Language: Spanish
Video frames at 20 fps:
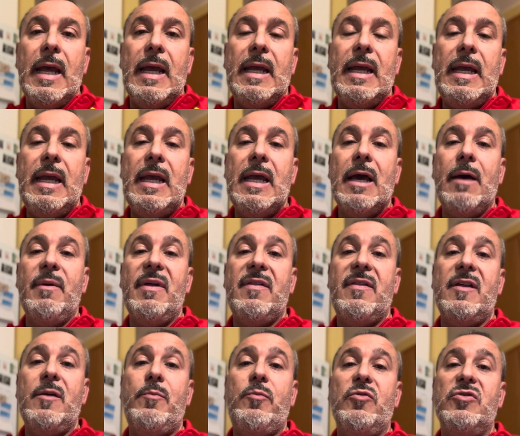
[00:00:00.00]
y a
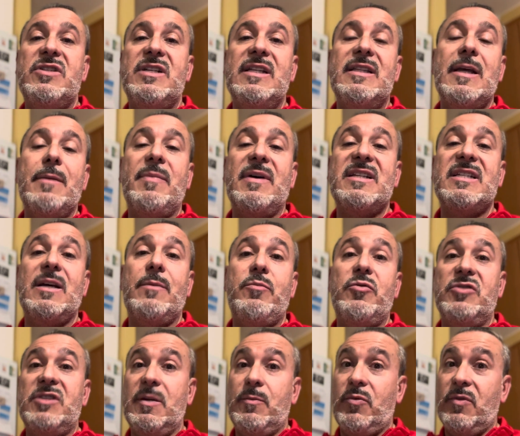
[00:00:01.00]
veces pues si te pasas
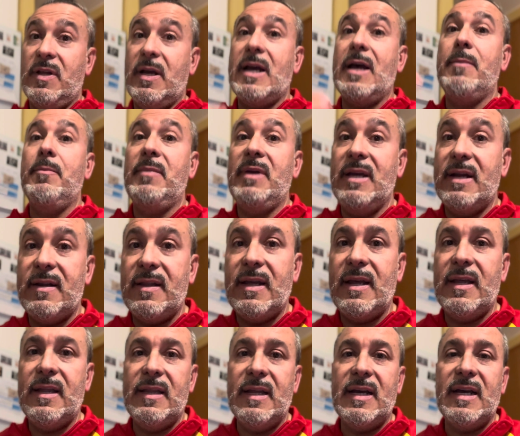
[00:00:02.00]
pues te puedes cambiar
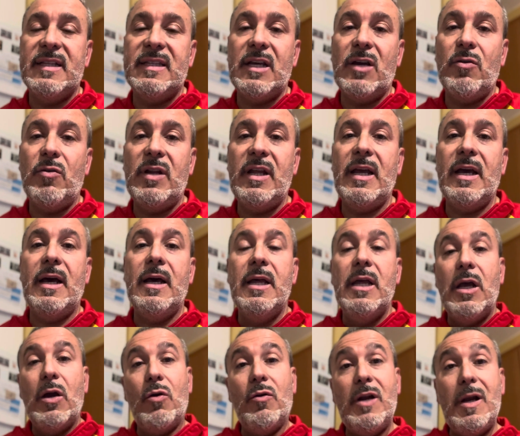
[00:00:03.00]
de, categoría.
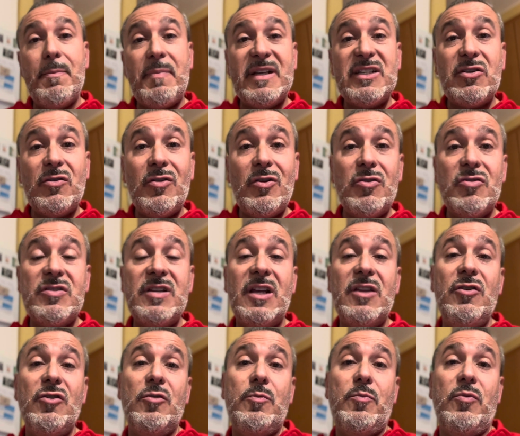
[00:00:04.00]
Con el paso de los
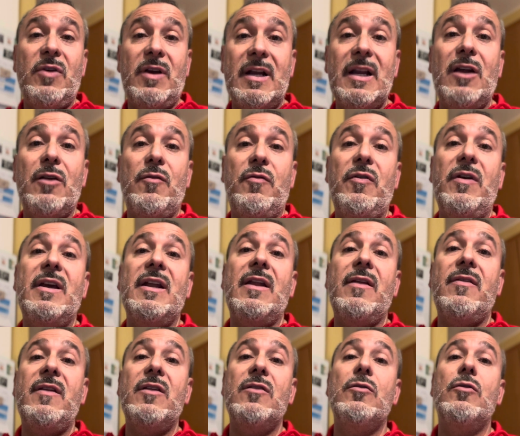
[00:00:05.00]
años pues claro fui
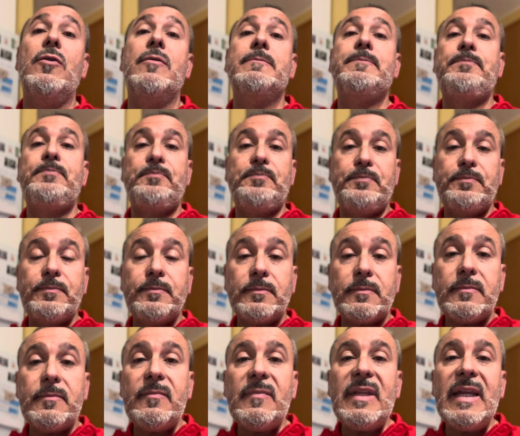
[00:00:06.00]
creciendo
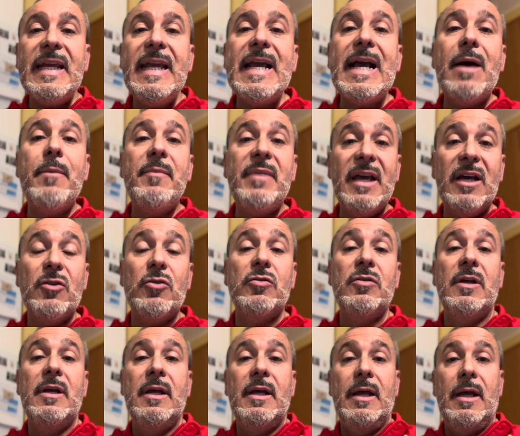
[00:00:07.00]
y
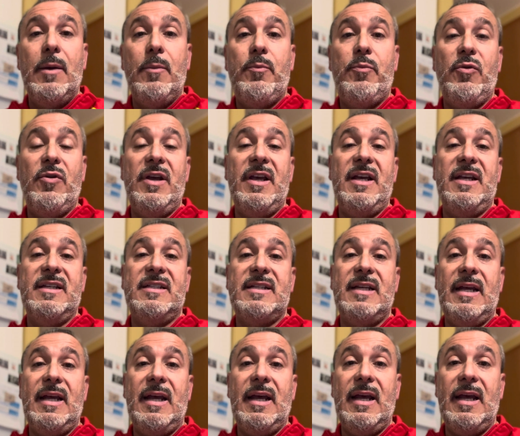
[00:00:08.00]
cambiaron pues
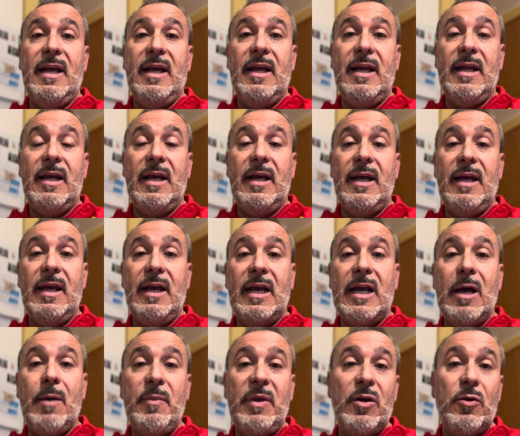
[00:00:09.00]
eh,
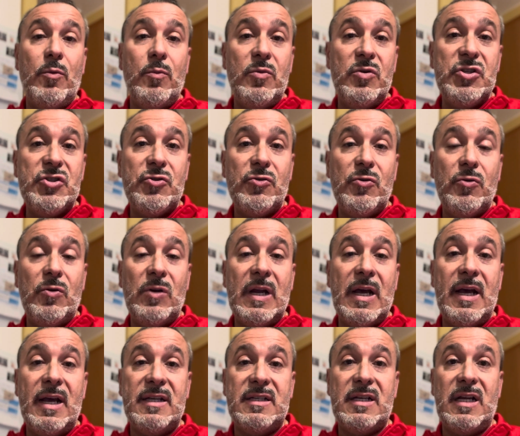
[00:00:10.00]
cambiaron mucho
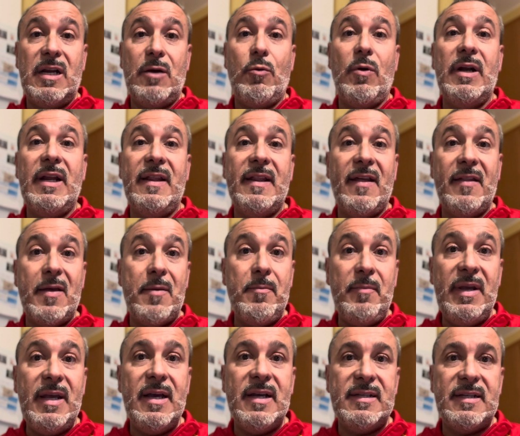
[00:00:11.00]
las cualidades
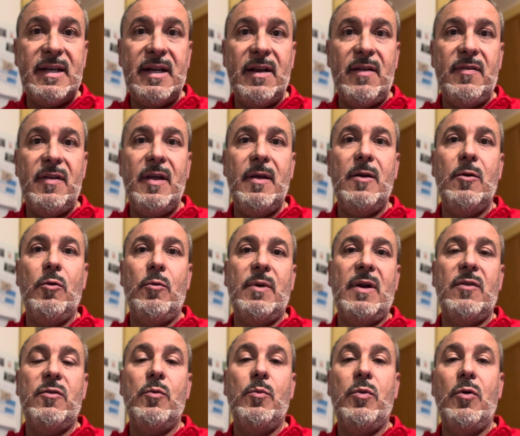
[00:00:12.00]
mías, que decir, los
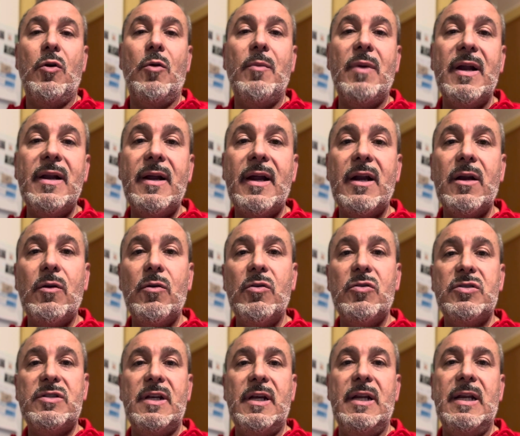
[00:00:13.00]
brazos un poco más
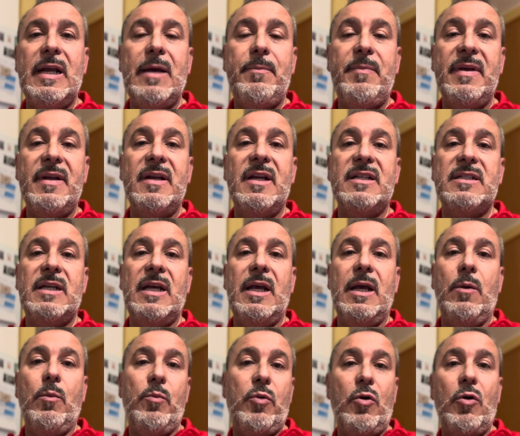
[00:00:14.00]
largos, eh, las piernas
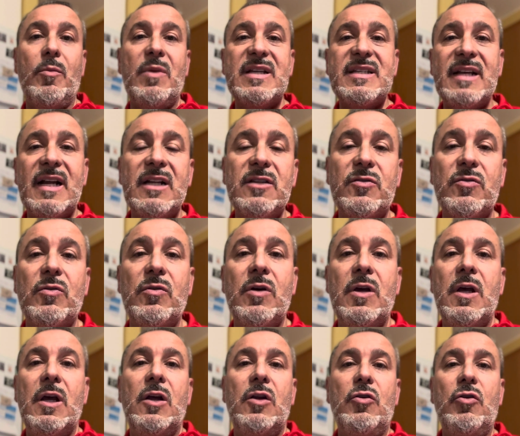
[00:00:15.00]
eh, un poco más alto,
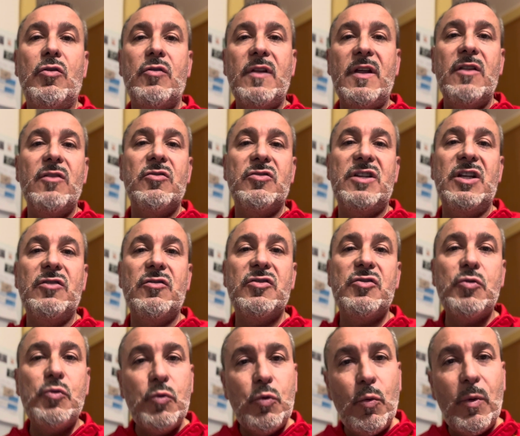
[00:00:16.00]
los dedos, y
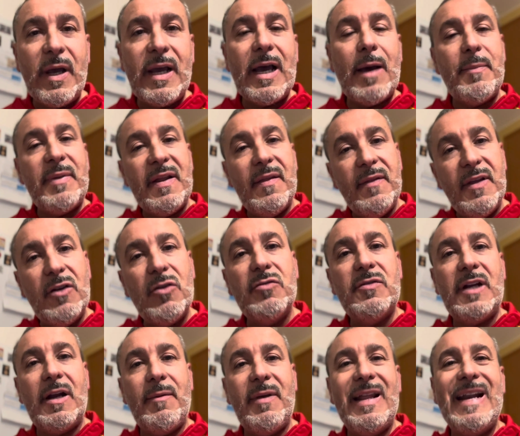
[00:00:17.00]
entonces tuve que aprender
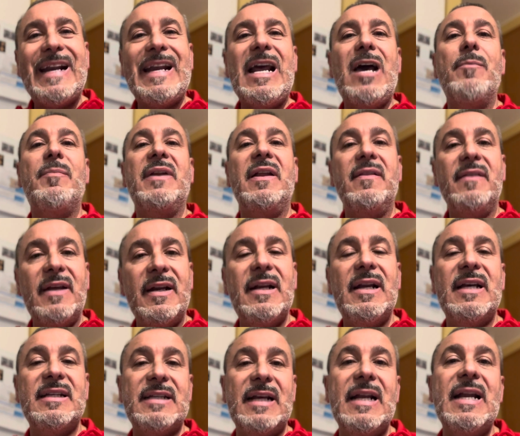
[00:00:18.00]
otra vez, reaprender
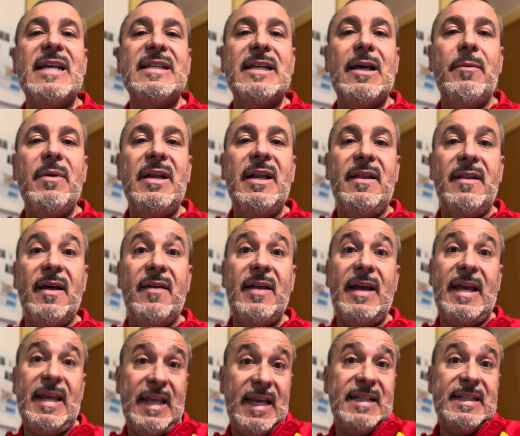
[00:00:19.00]
las, las
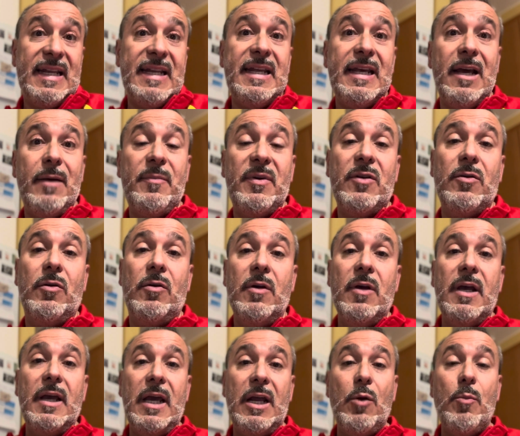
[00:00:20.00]
habilidades que ya tenía, pero
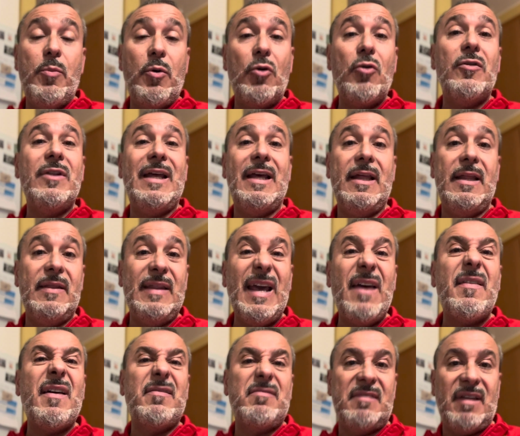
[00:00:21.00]
era un poco de,
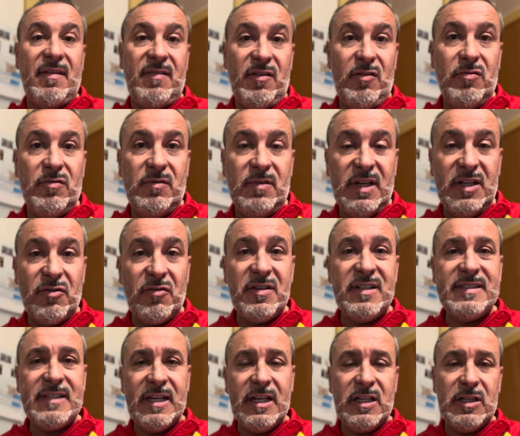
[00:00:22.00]
adaptación. Entonces
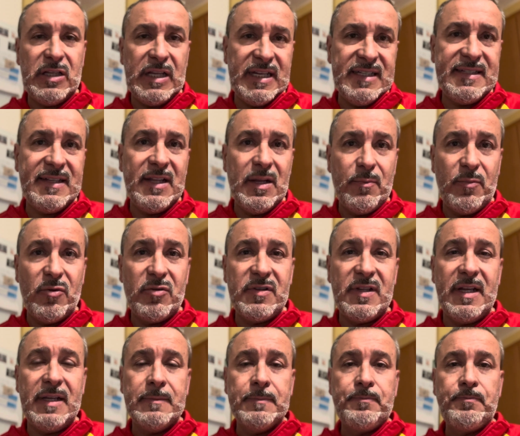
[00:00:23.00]
este, este,
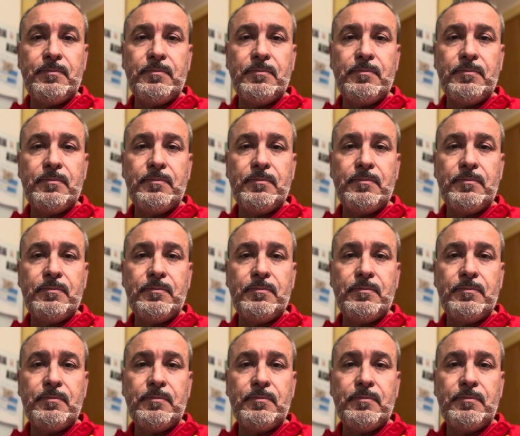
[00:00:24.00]
deporte